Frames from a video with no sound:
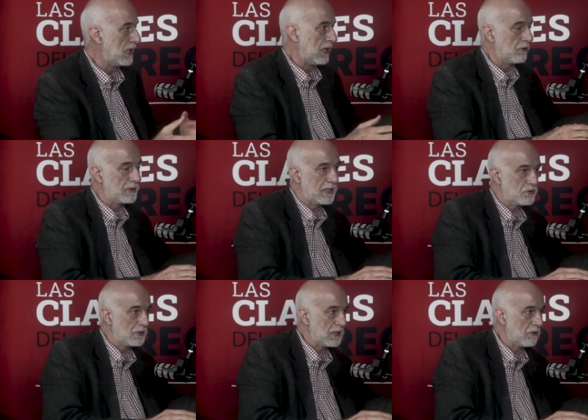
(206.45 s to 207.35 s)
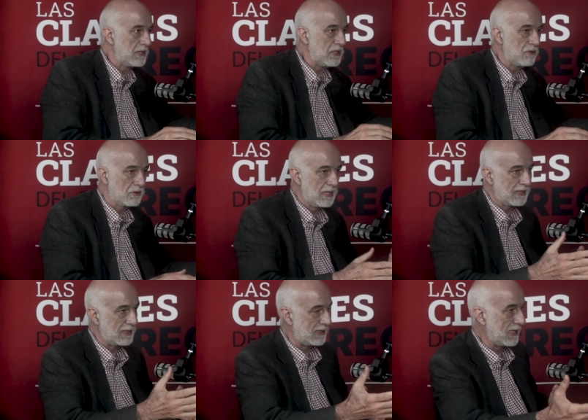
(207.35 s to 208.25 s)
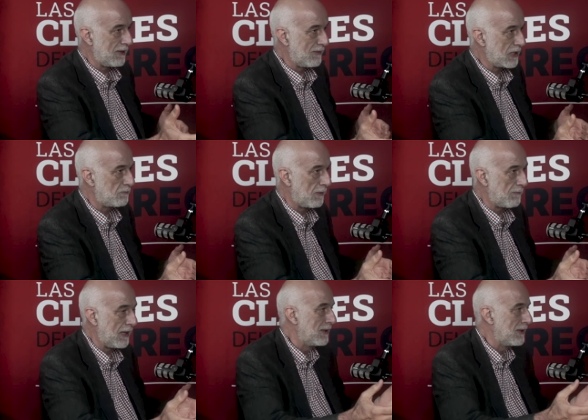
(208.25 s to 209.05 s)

los derechos de los niños que tienen que ver a su papá.